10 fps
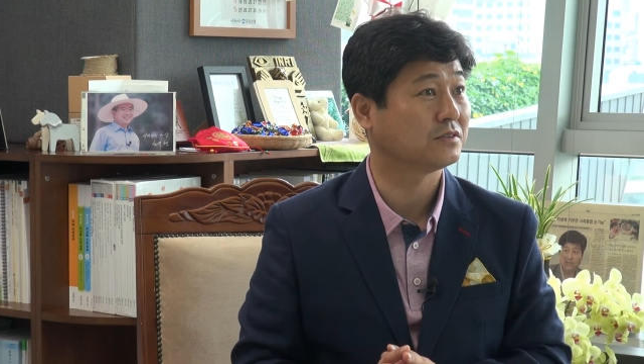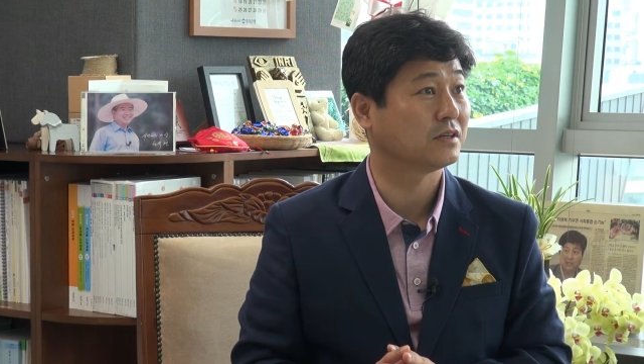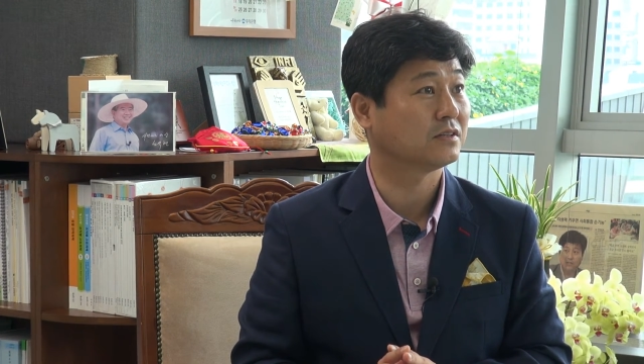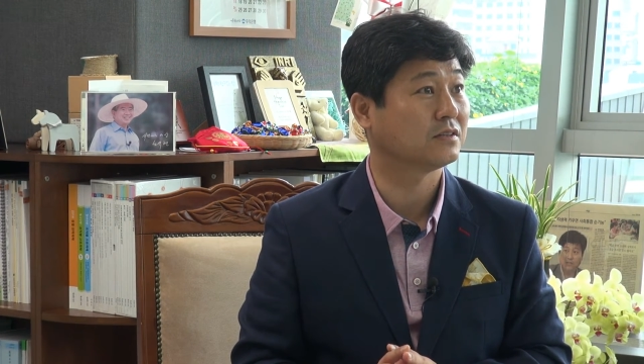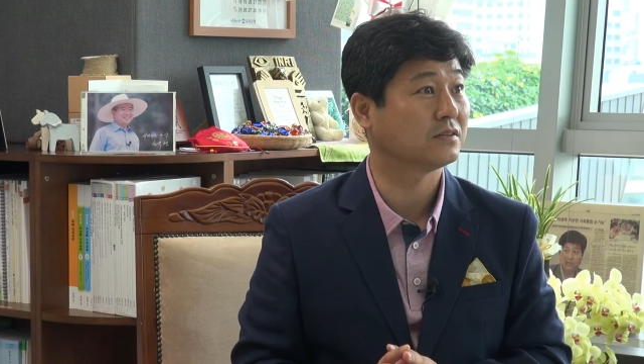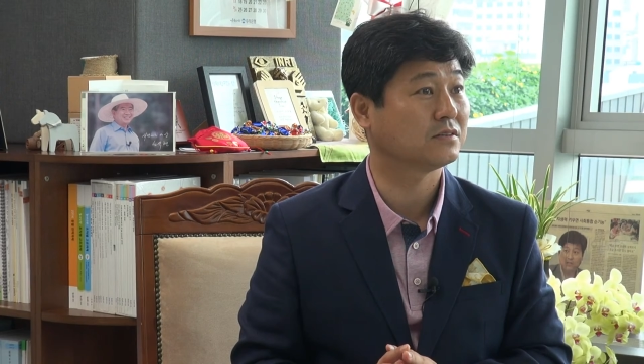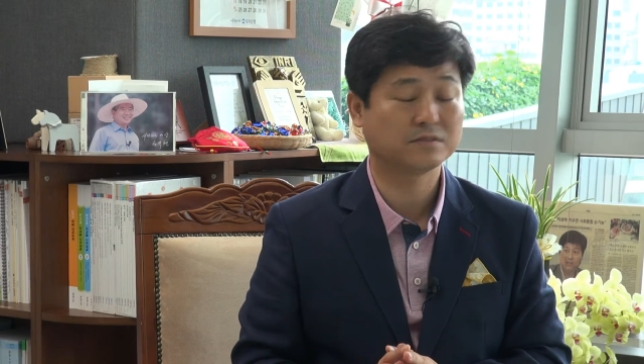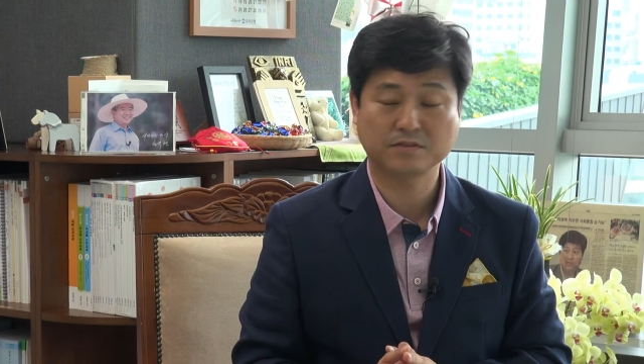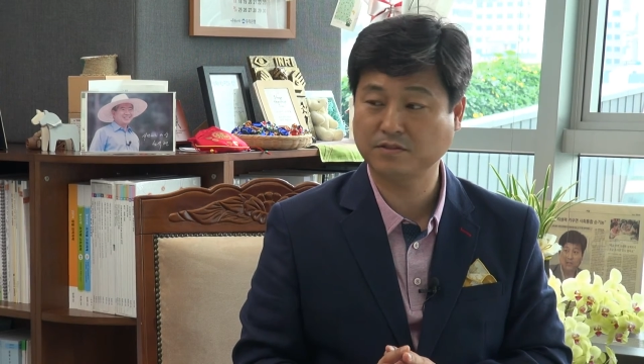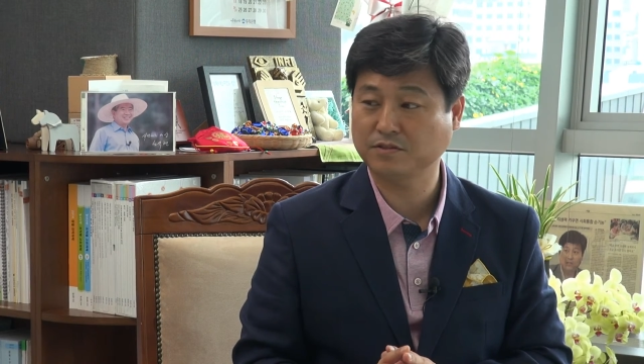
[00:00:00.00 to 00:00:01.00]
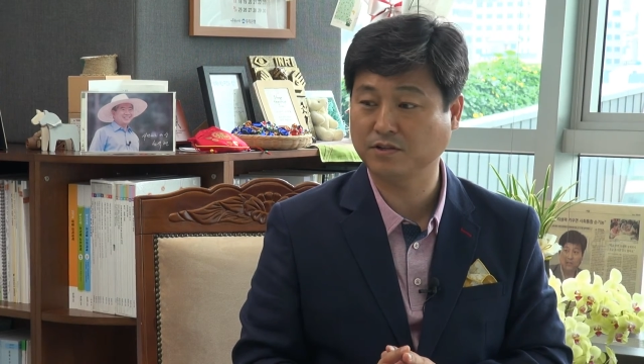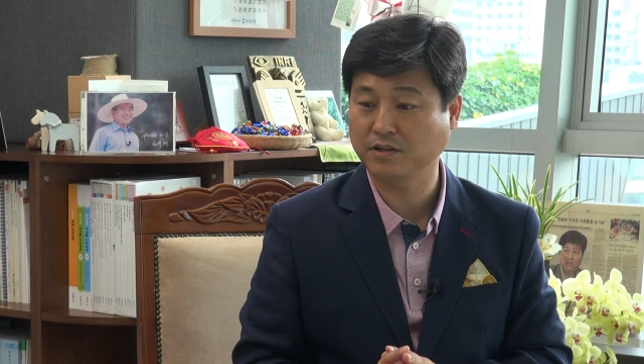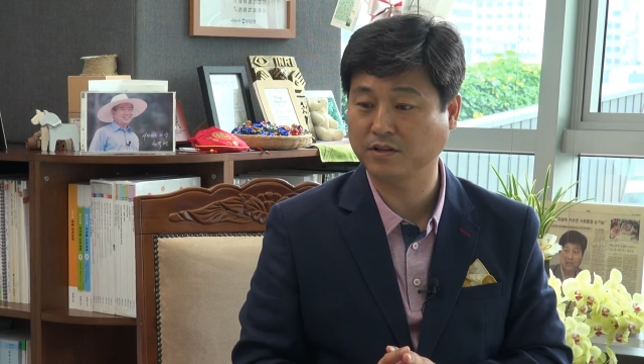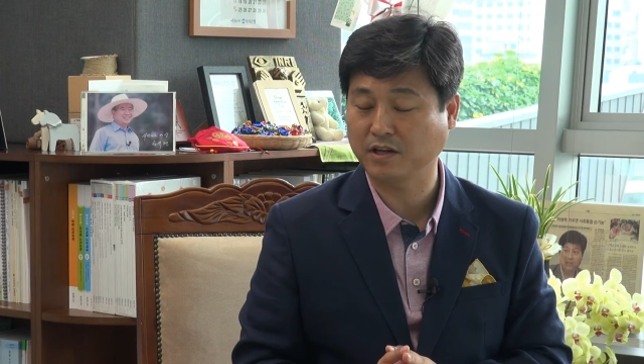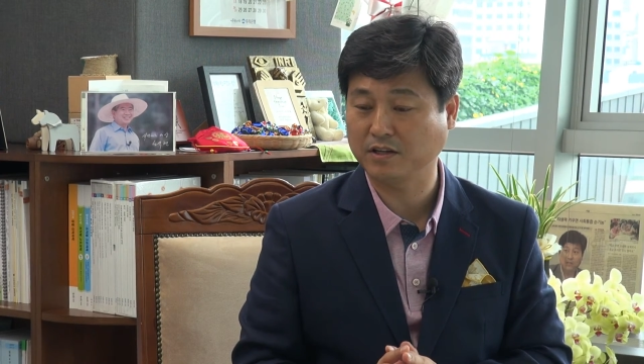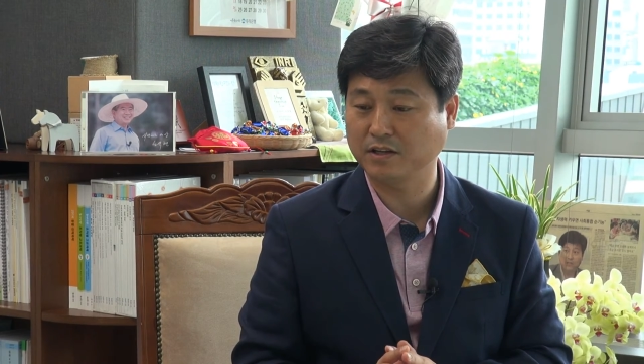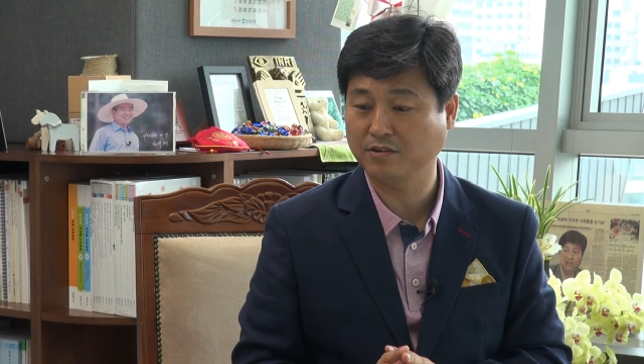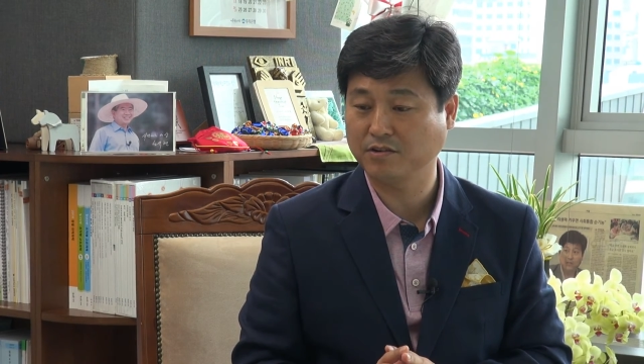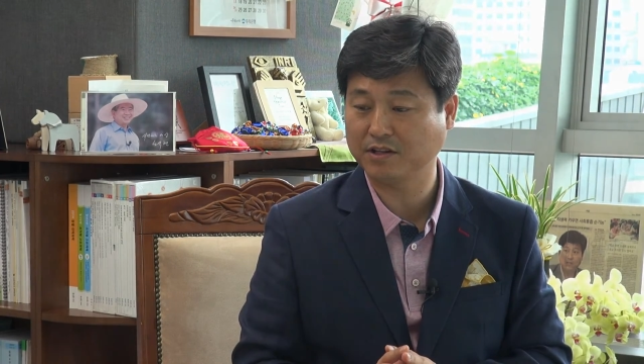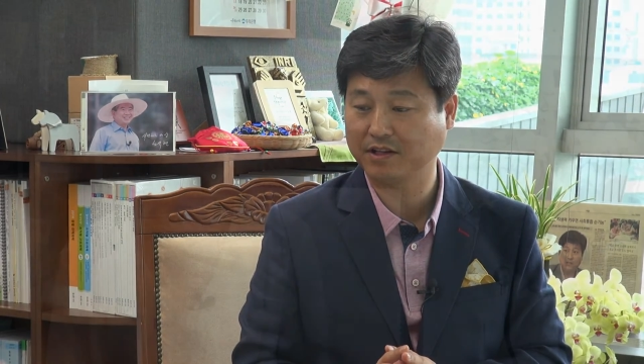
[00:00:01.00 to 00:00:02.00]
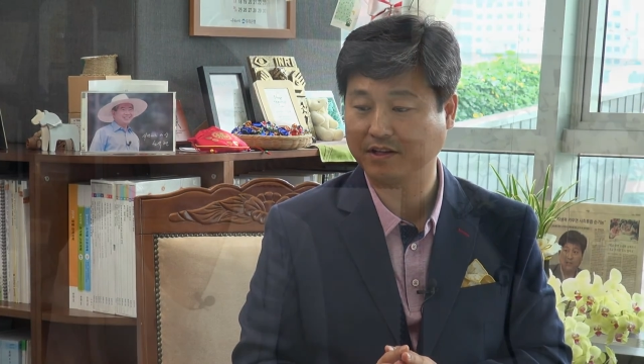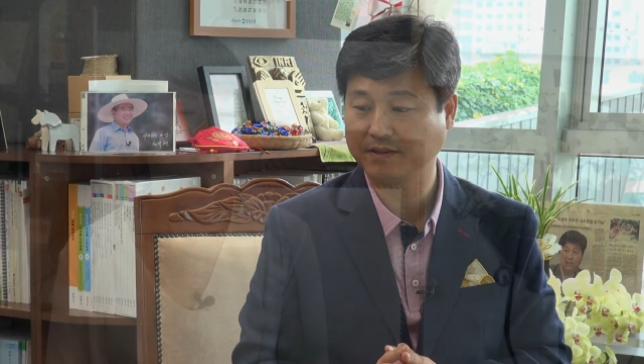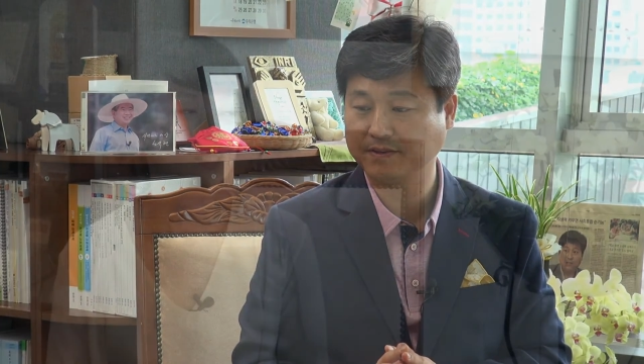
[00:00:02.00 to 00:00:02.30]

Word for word: 제가 그렇게 안 하려고 하는데